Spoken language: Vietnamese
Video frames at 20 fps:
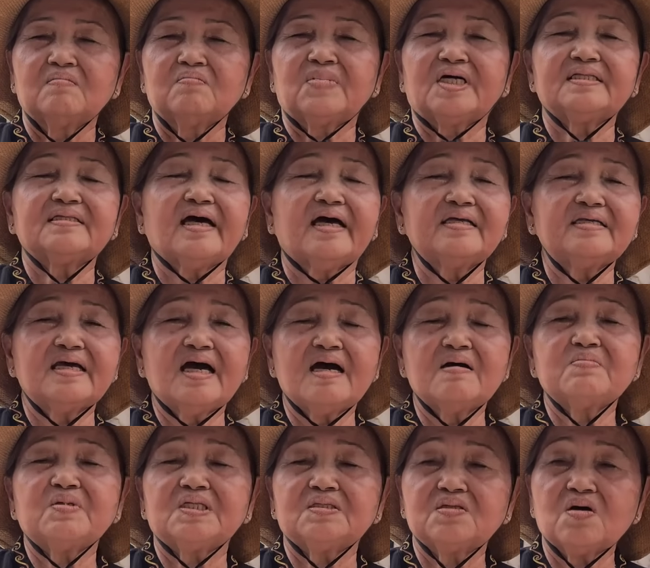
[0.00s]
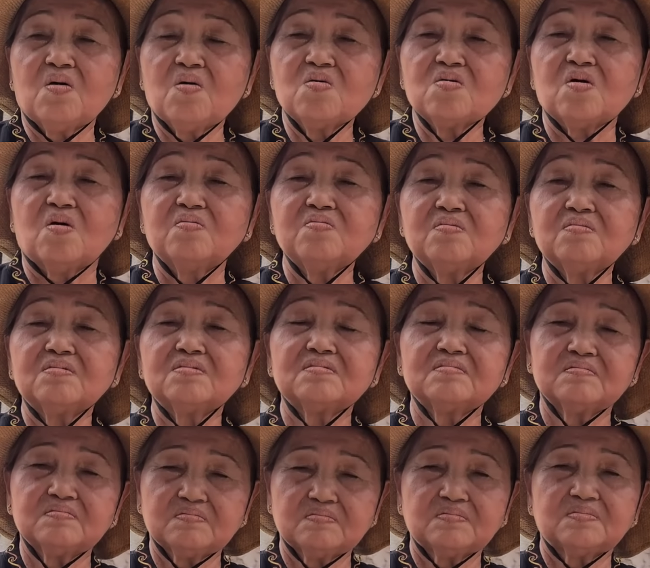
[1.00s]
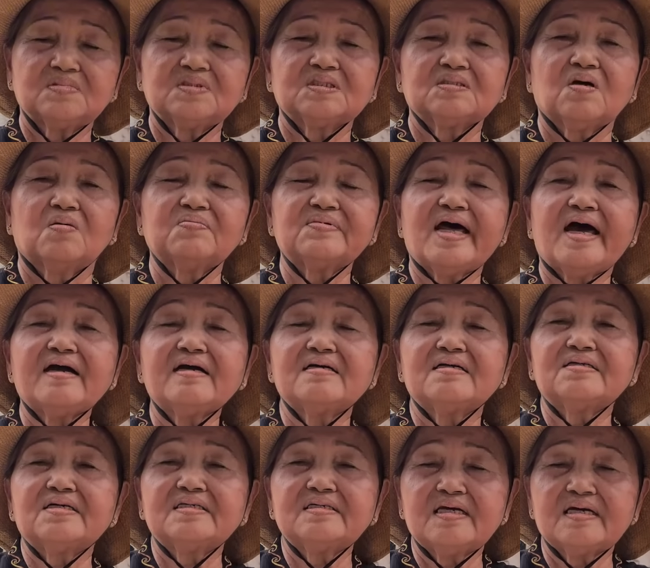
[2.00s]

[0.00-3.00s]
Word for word: mình tại gia mình tu cũng cũng đắt nữa